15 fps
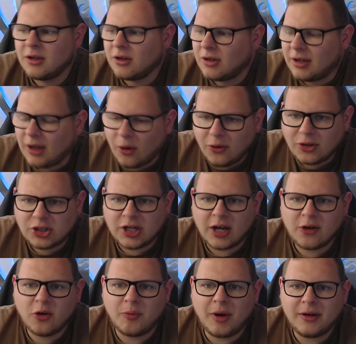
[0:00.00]

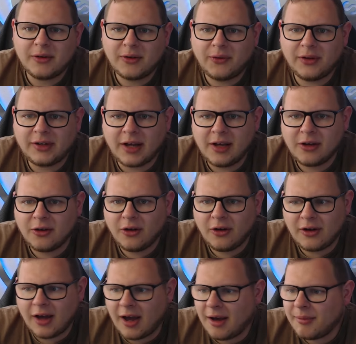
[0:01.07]
lautstark Kommandos verteilen
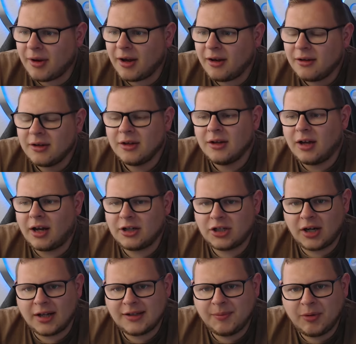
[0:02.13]
gehört. Aber
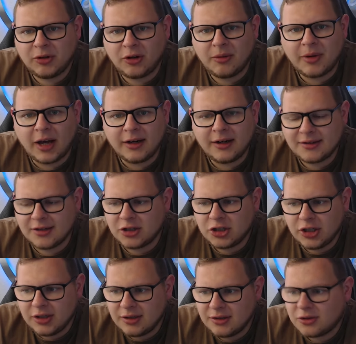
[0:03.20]
anscheinend hat sich Ben Hollerbach anders
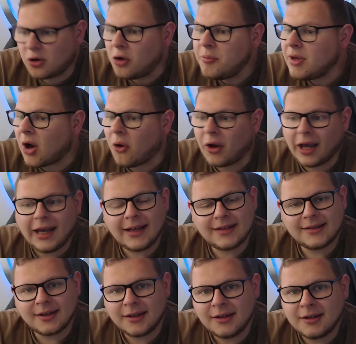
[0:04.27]
entschieden. Soll mir auch recht
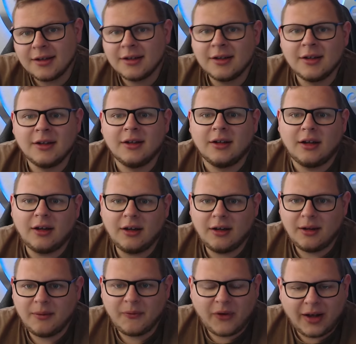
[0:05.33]
sein.
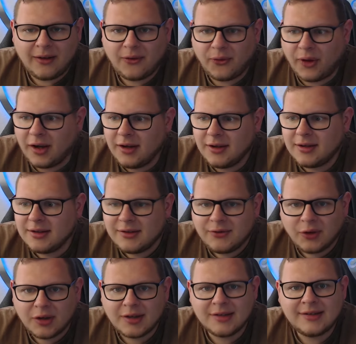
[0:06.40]
Ähm, Franz Pfanne ist
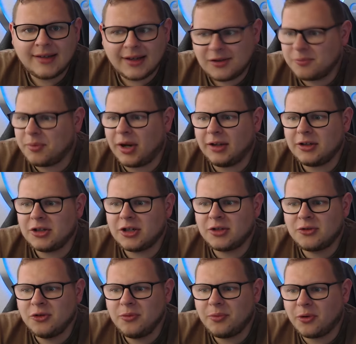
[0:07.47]
wirklich ein sehr sympathischer
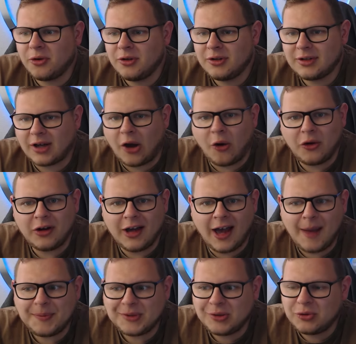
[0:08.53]
Typ und auch eine
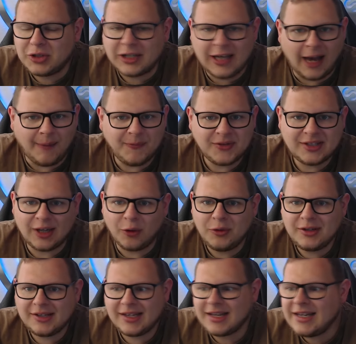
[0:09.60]
absolute Kampfsau,
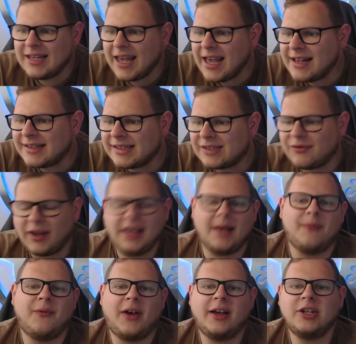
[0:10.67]
die sich in jeden
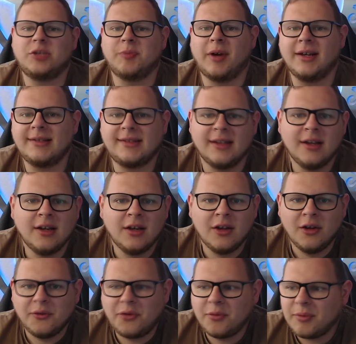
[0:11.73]
Zweikampf reinschmeißt.
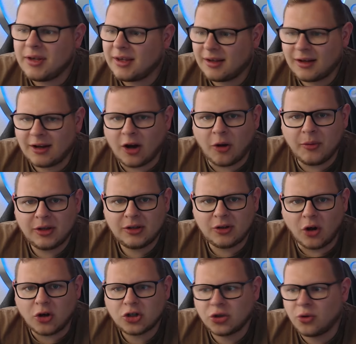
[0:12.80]
Für mich glaube ich
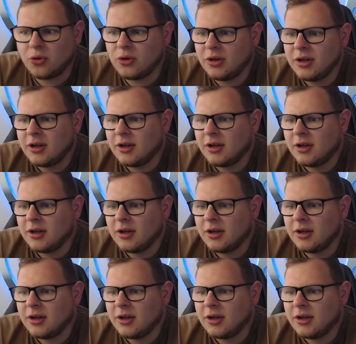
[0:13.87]
doch schon,